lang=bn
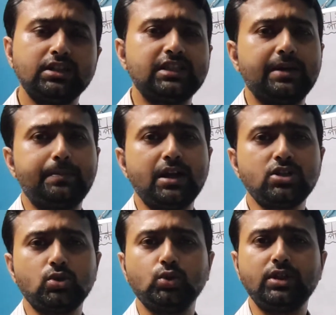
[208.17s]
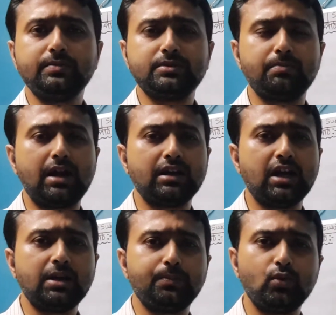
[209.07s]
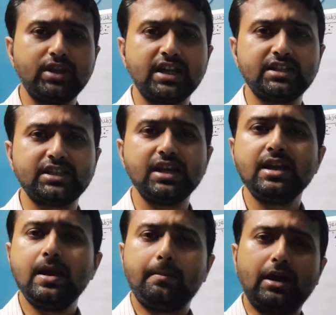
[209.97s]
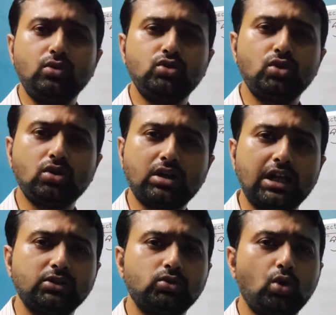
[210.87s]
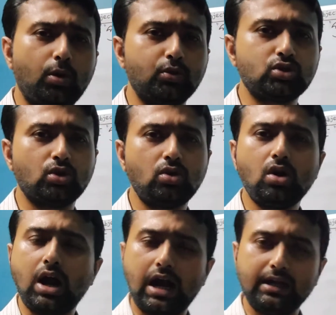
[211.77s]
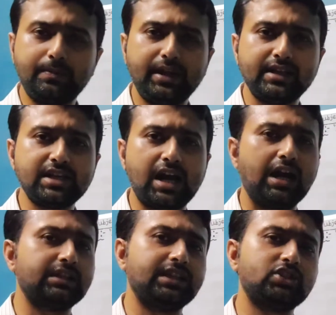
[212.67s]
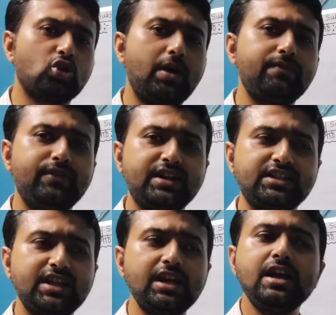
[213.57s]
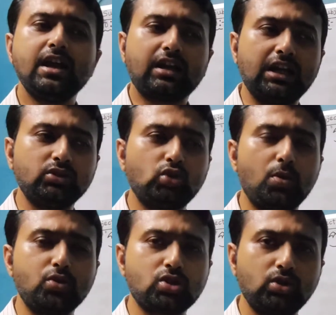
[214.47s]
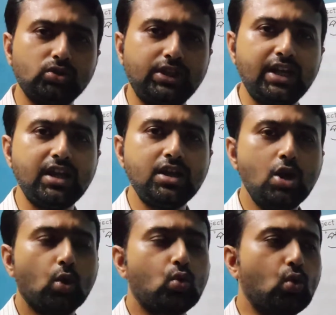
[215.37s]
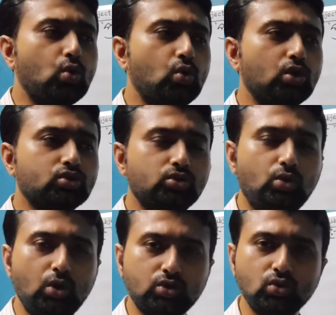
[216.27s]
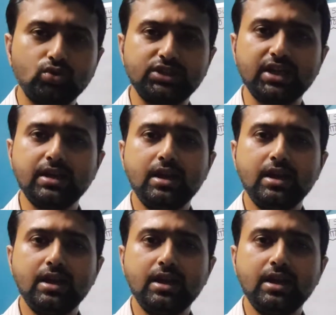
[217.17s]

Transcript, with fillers: চারপাশ রোদে মাঠঘাট পুড়ে যাচ্ছে মানুষজন ক্লান্ত অবসন্ন হাট ভেঙেছে হাট থেকে সবাই ফিরছে ক্লান্ত অবসন্ন দেহে কুকুরগুলো ধুলো শুকছে